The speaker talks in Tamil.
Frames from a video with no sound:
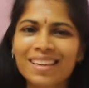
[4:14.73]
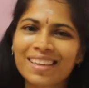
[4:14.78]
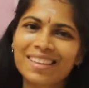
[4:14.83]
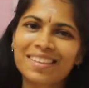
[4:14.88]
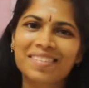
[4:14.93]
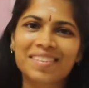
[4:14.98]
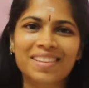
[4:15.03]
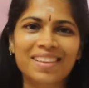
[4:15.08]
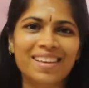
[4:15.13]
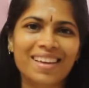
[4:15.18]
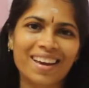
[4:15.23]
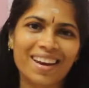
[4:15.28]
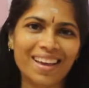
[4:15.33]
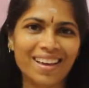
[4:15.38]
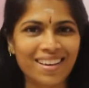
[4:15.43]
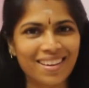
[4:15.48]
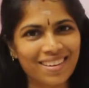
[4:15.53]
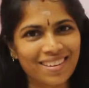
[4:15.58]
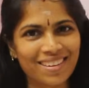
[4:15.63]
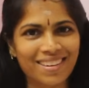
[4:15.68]
இது வந்து
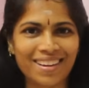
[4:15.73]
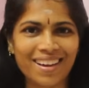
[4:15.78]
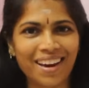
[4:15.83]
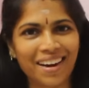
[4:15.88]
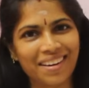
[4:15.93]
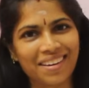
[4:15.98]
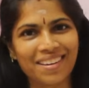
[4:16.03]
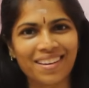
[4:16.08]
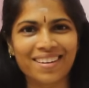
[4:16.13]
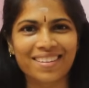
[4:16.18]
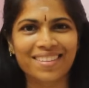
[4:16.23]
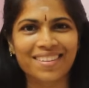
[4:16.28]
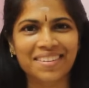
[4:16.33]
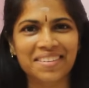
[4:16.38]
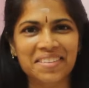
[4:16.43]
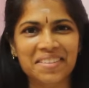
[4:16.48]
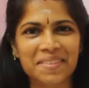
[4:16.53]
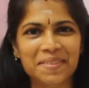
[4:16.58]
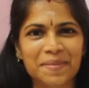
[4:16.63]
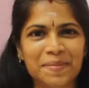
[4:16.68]
எனக்கு கரெக்டாக
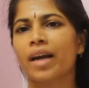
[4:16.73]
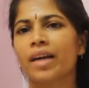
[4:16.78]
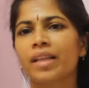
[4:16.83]
இருந்திருக்கு